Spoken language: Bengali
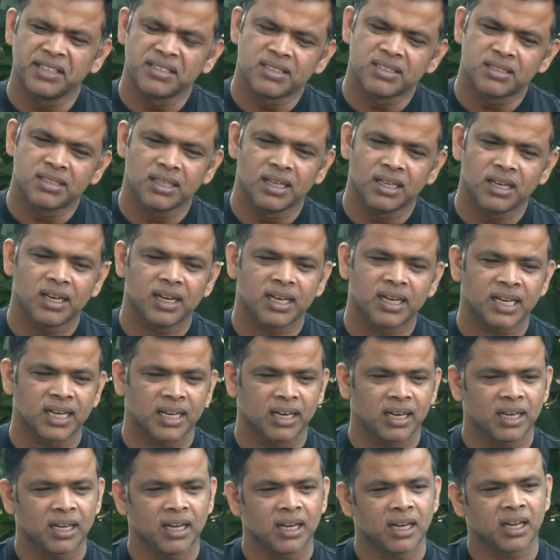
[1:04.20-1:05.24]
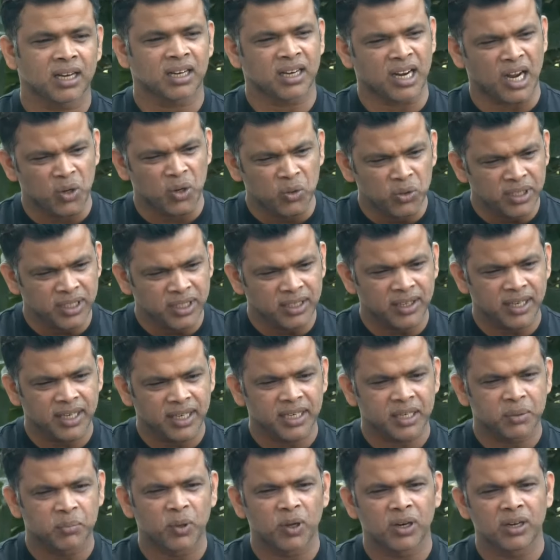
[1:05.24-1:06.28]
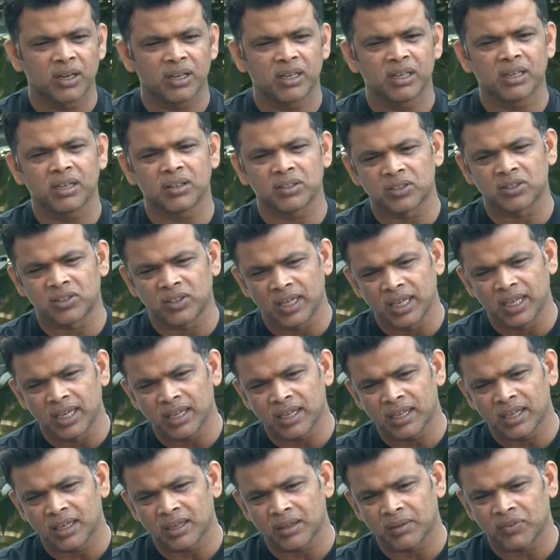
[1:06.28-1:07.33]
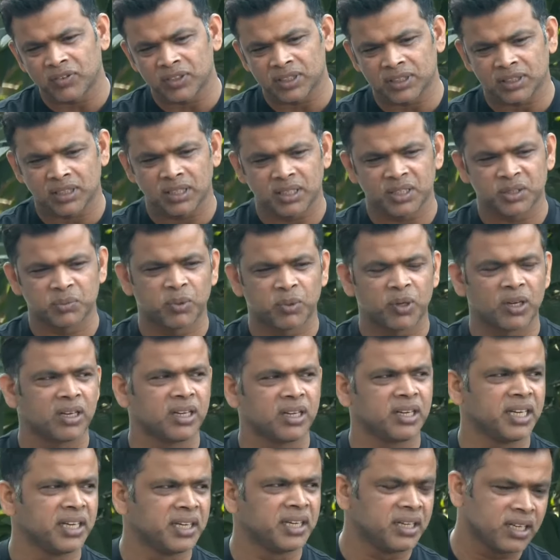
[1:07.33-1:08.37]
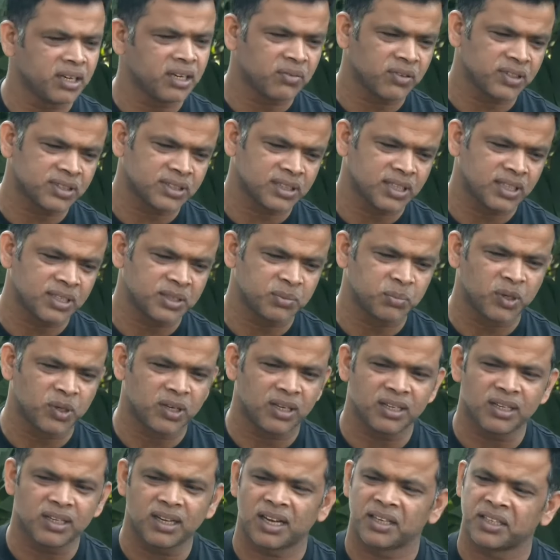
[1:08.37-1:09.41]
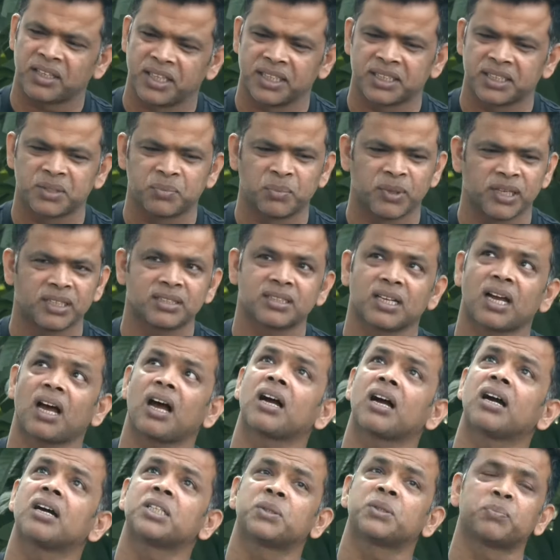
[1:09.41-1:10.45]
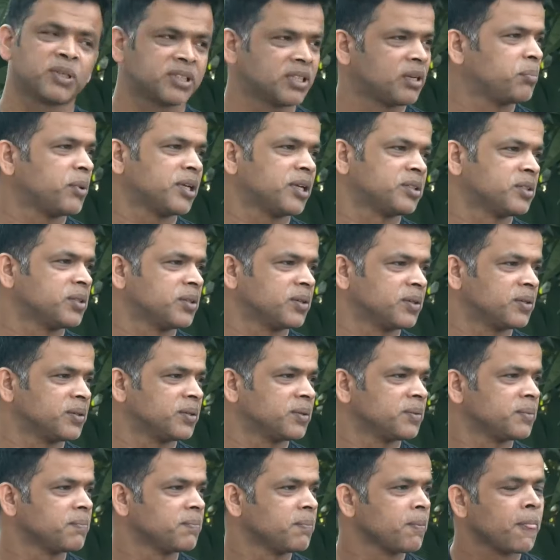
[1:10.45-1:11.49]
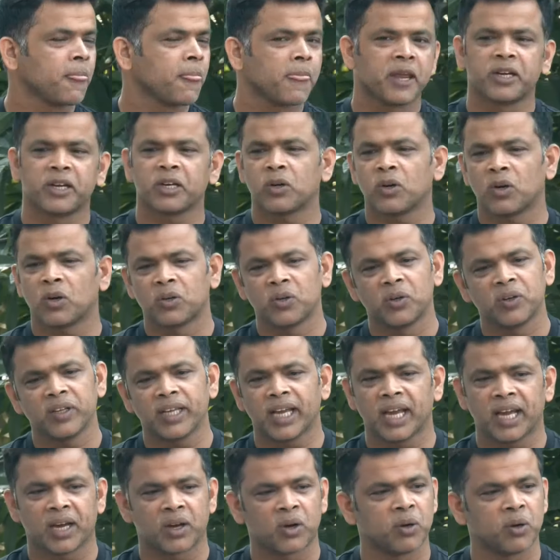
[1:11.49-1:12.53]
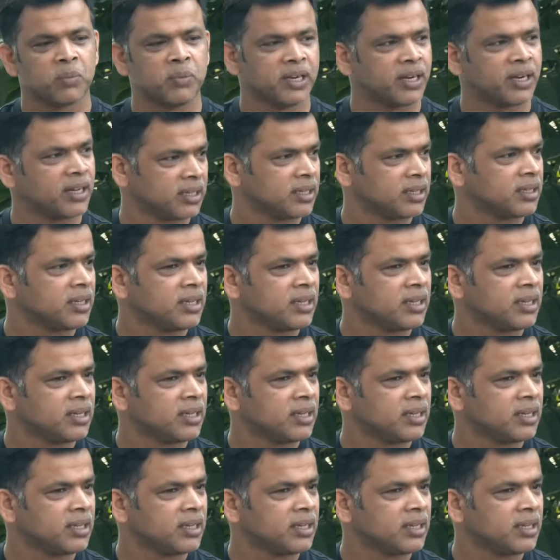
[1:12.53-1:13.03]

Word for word: এনসিএল এর খেলা কাউন্টি ক্রিকেট বলেন অস্ট্রেলিয়ার ফার্স্ট ক্লাস বলেন ইন্ডিয়ার ফার্স্ট ক্লাস বলেন আর টেস্ট ম্যাচ আকাশ পাতাল পার্থক্য এটা কখনোই এক হবে না